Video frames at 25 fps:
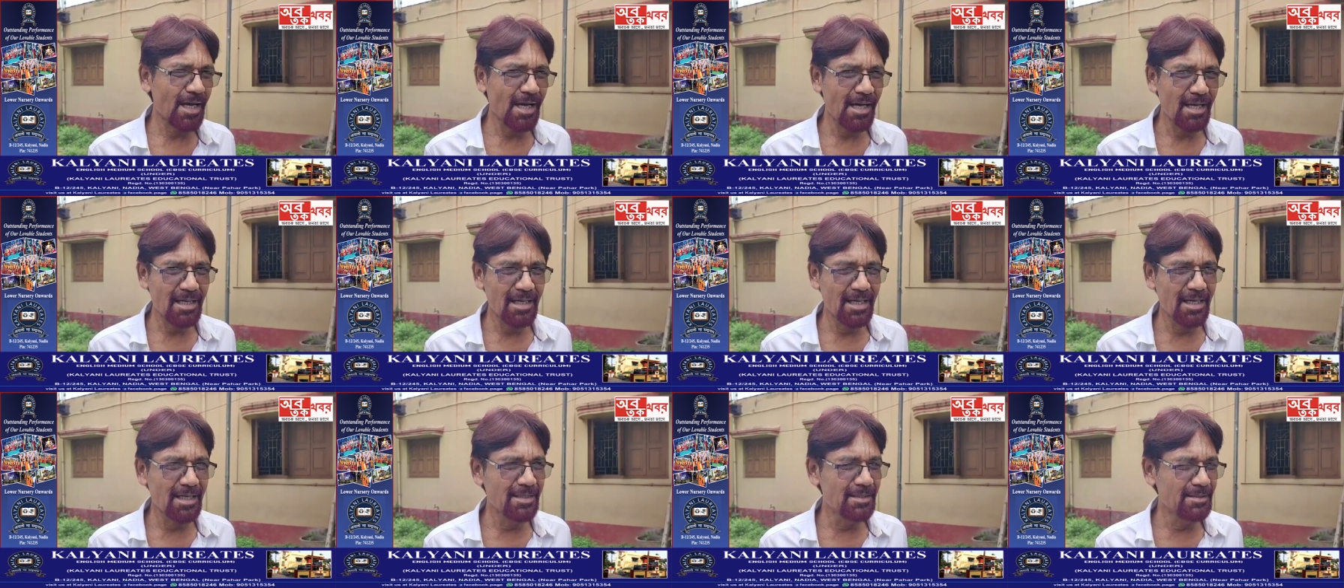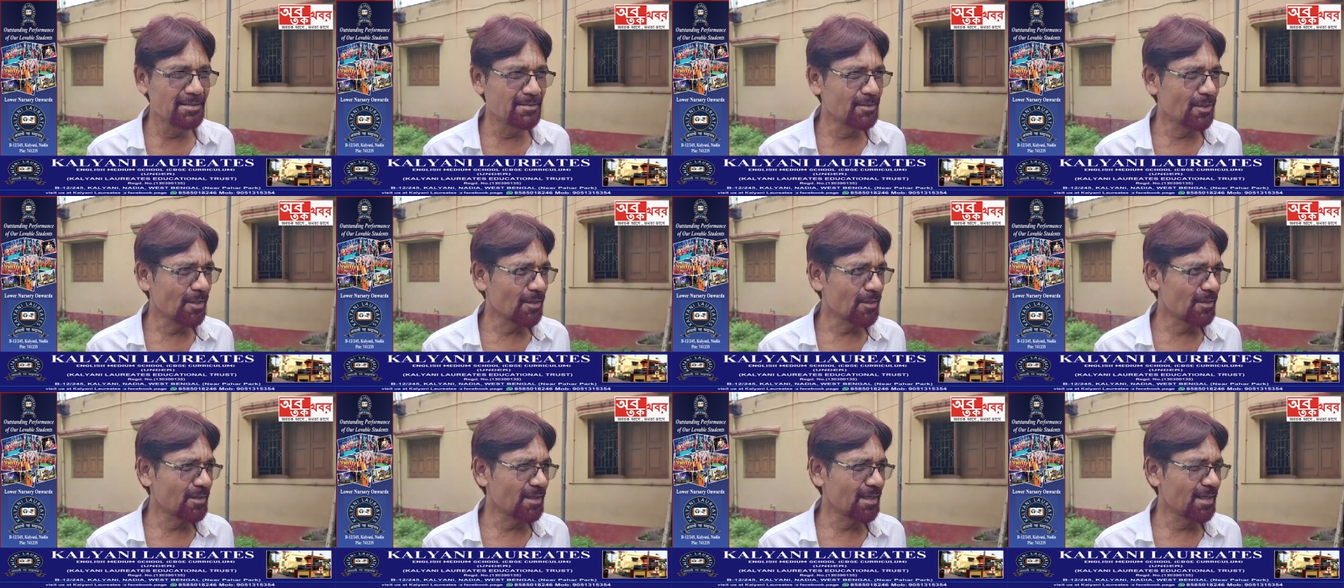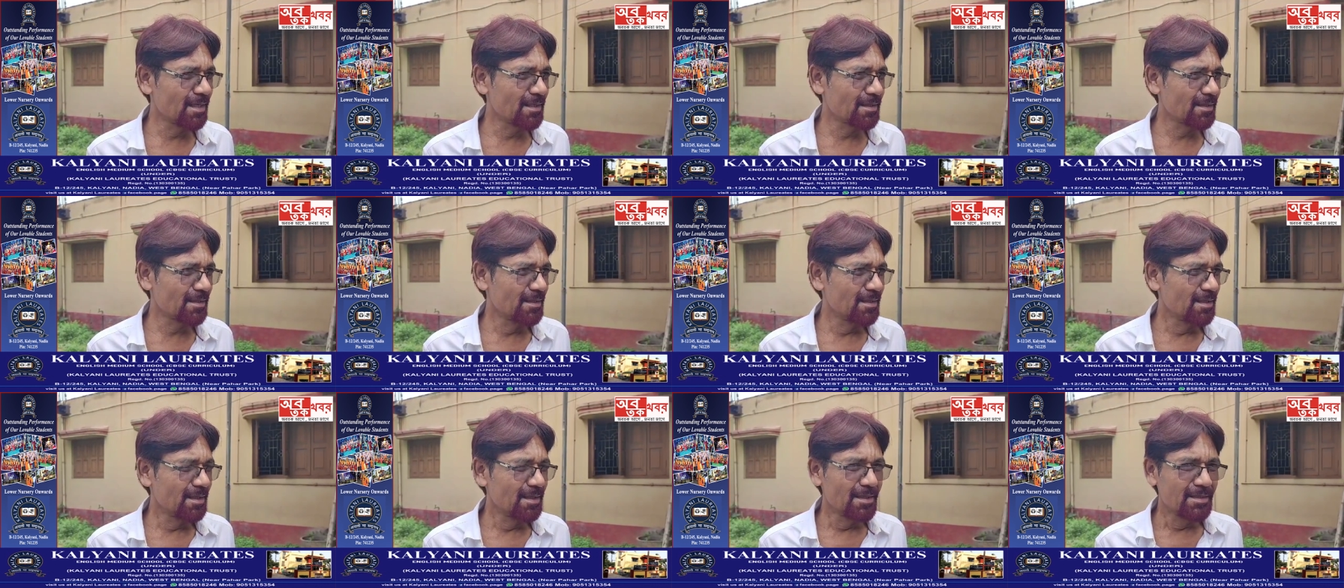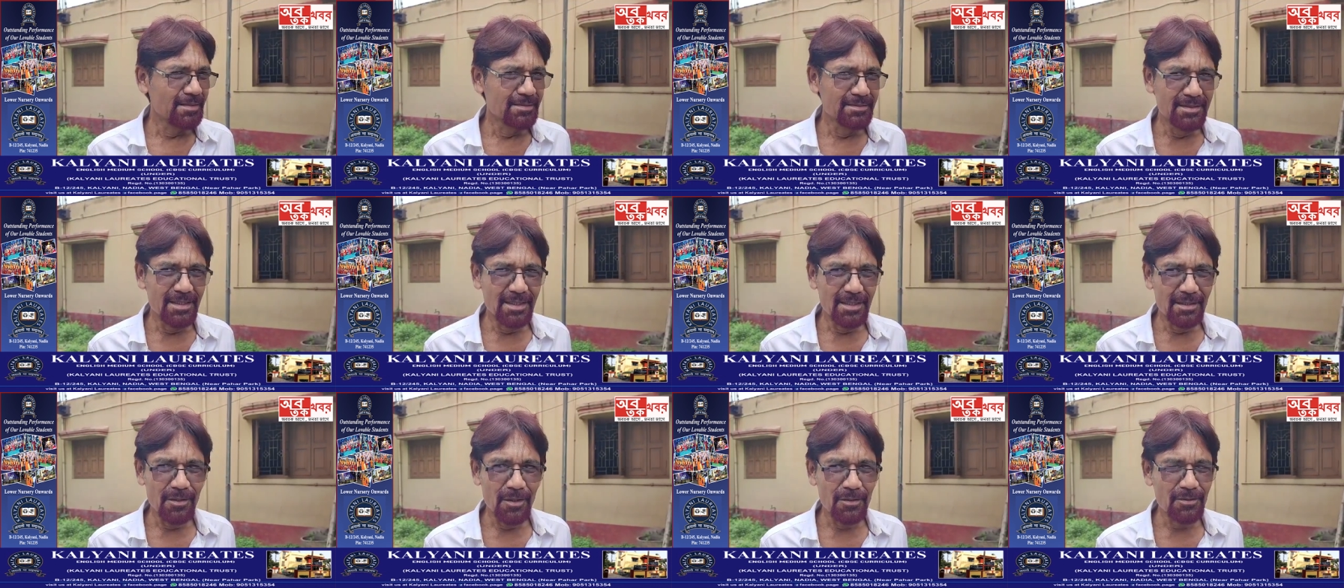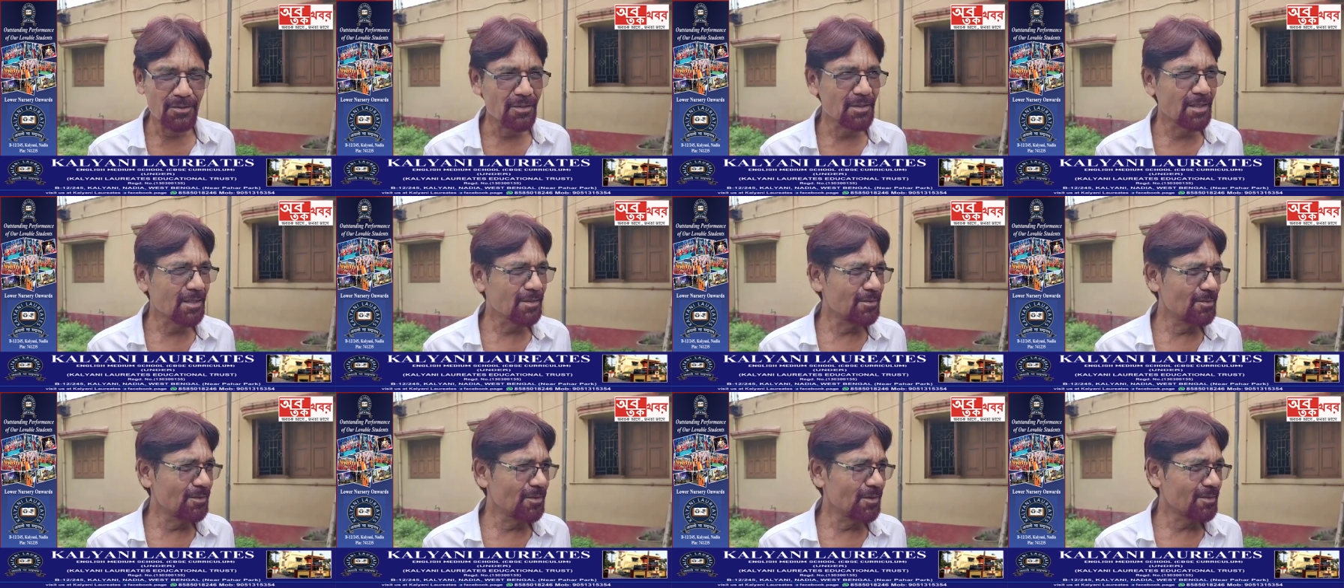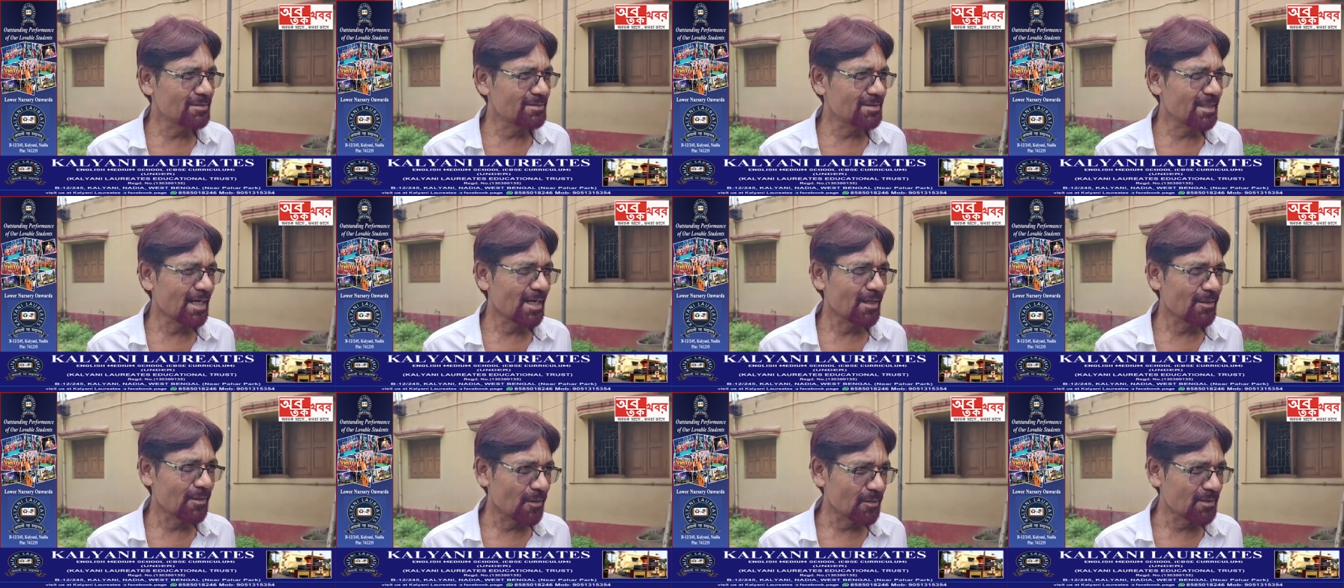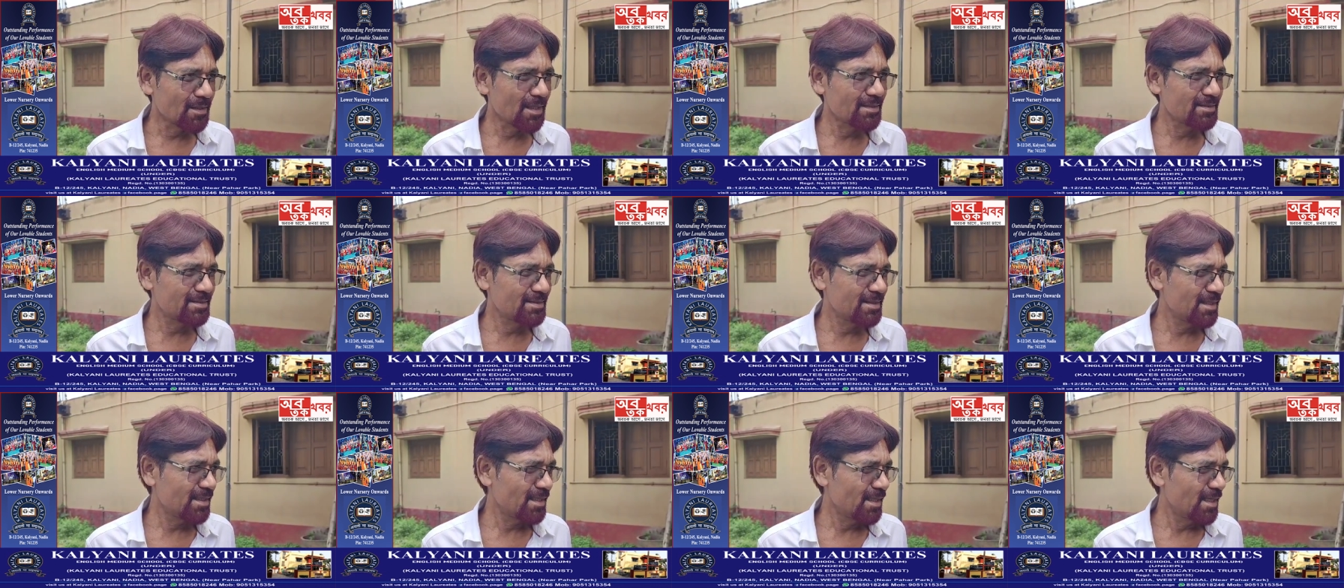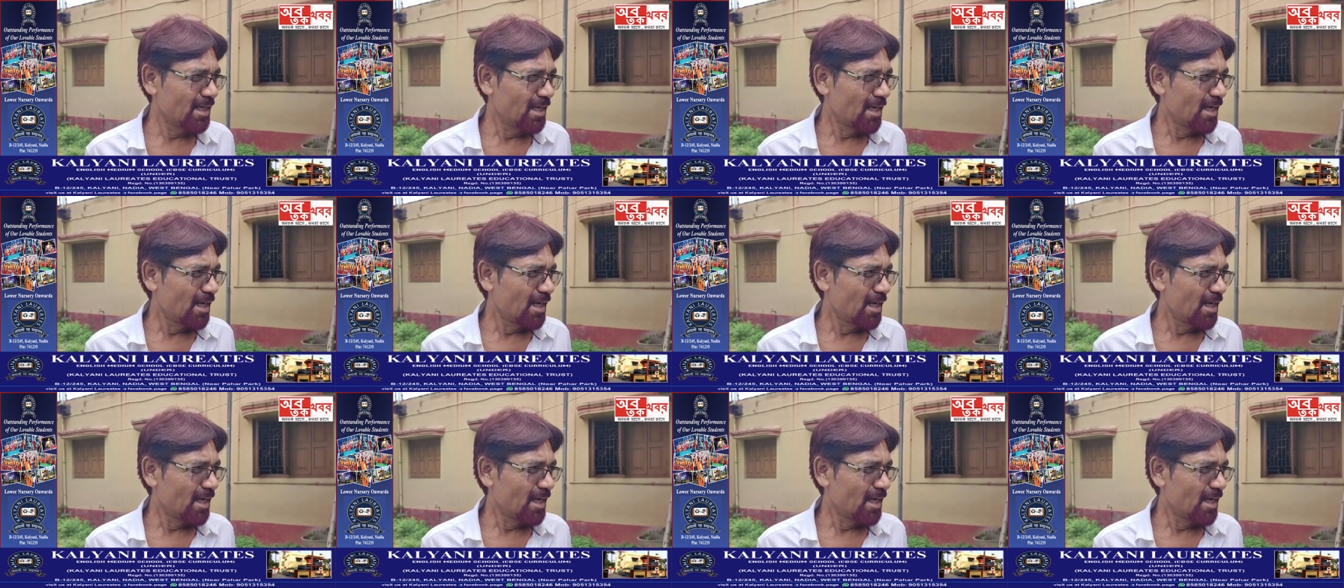ওরা এই ধরনের যে ঘটনাগুলো তারা ঘটাচ্ছে